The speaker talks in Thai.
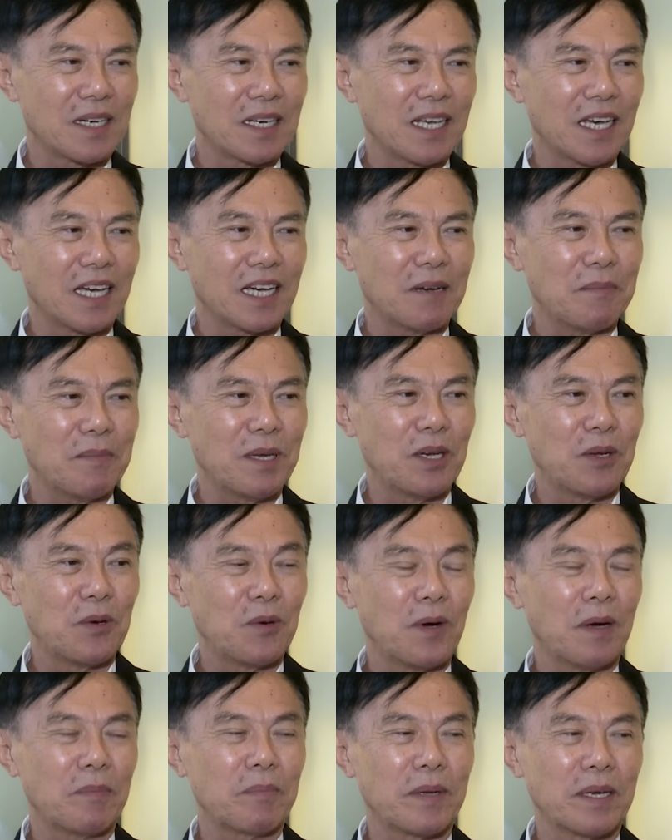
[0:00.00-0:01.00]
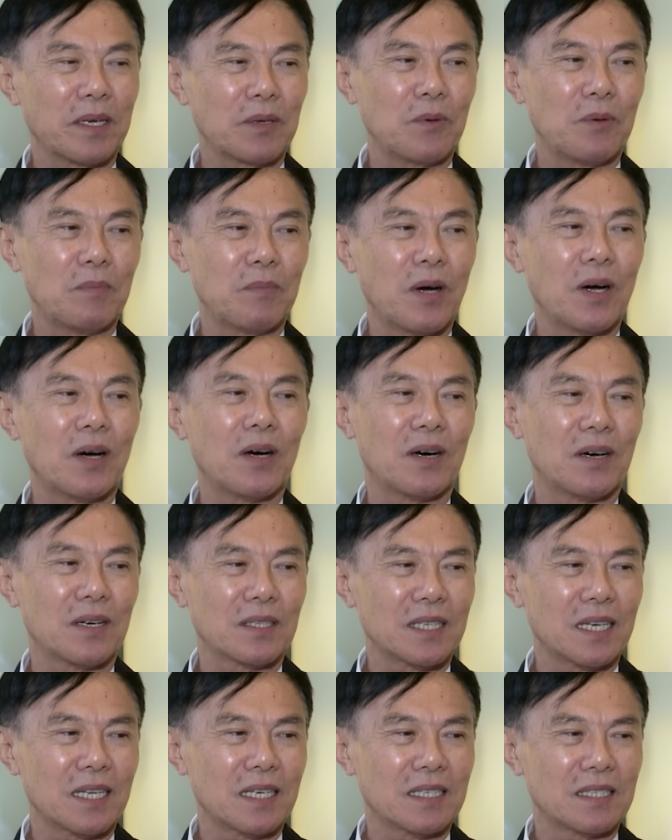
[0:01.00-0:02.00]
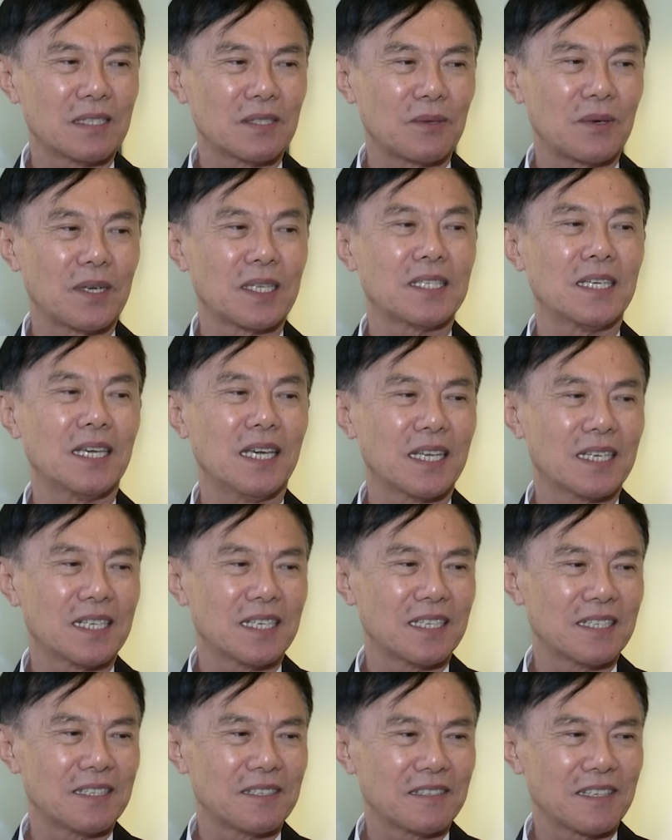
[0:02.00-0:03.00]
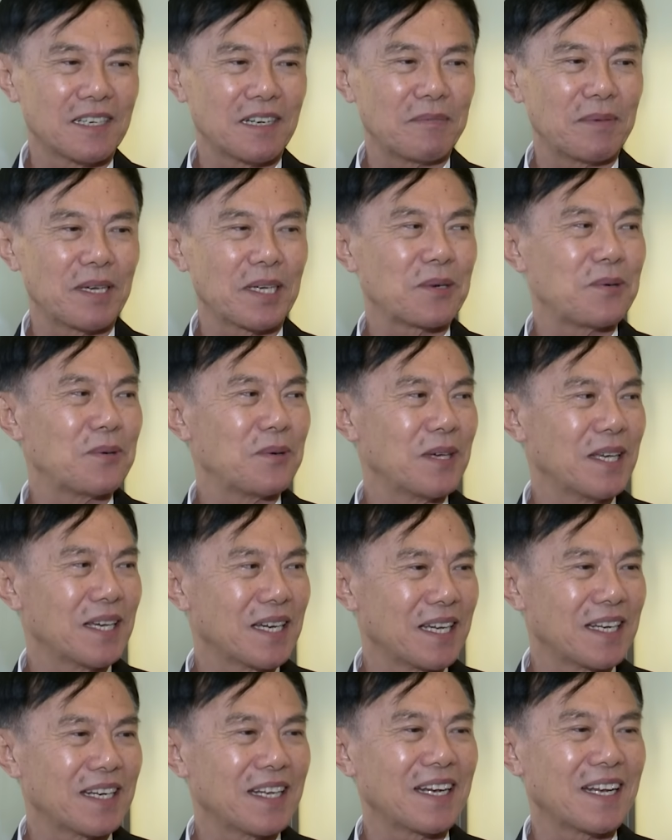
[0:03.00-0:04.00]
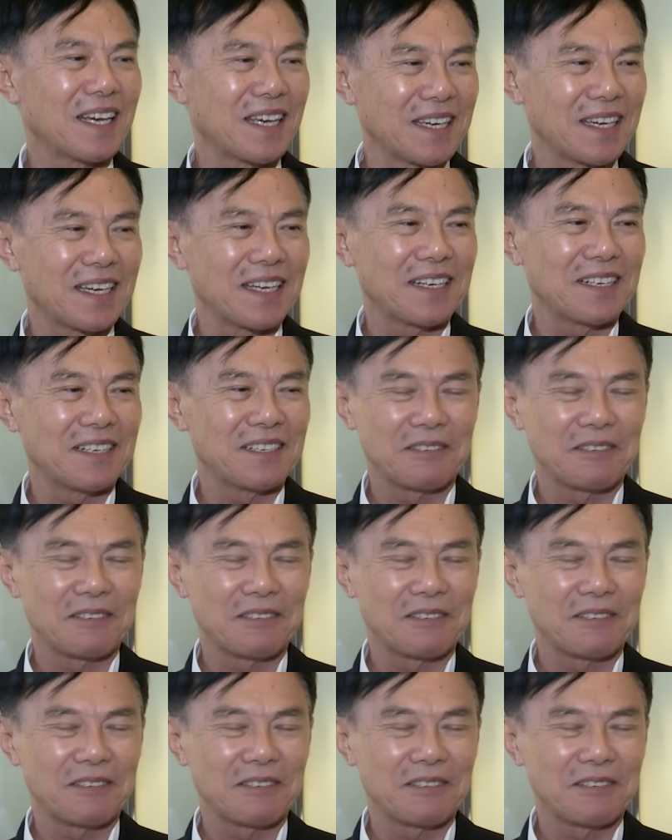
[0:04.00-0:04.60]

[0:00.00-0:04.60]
ครั้งแรกก็ไม่รู้ว่าเป็นคุณพ่อท่านสุรเชษฐ์ก็ไปคุยกันอะไรกัน